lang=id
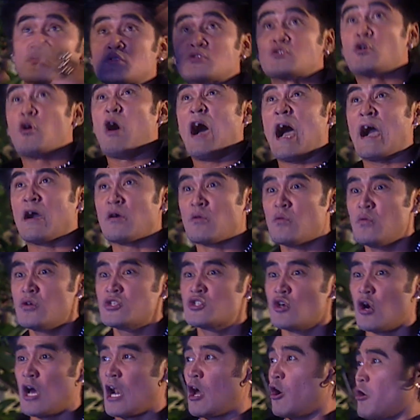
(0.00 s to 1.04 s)
so angkuh,
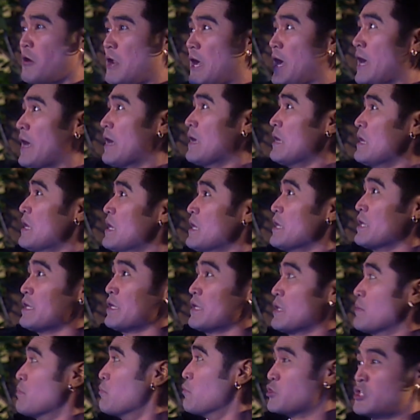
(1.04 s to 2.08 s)
seolah-olah
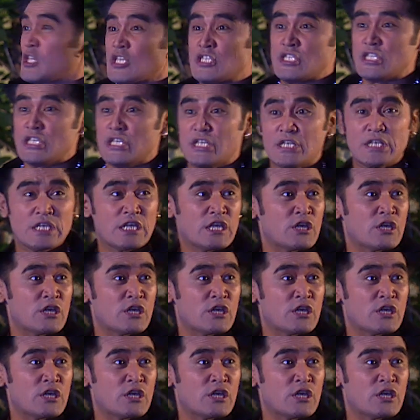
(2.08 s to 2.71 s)
musisi di